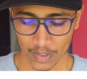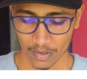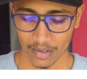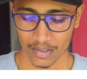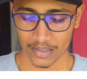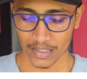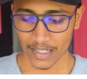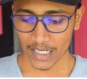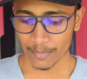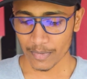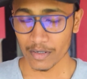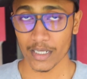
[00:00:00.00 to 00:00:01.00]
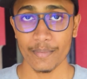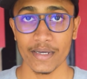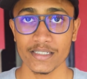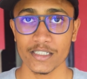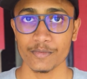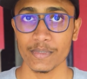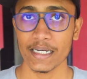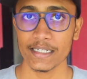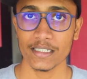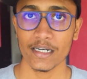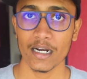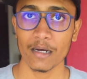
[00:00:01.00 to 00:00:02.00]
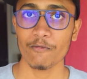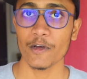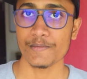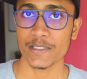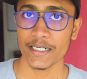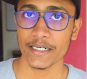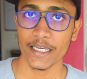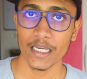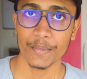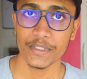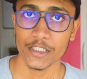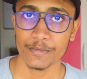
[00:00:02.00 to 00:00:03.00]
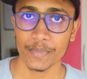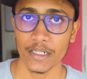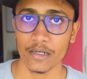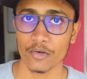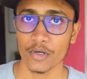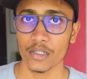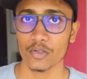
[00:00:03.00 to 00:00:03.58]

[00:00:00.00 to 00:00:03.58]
और uh, दिखने में इमेजेस में गाइज अगर आप वेबसाइट के इमेजेस पे देखोगे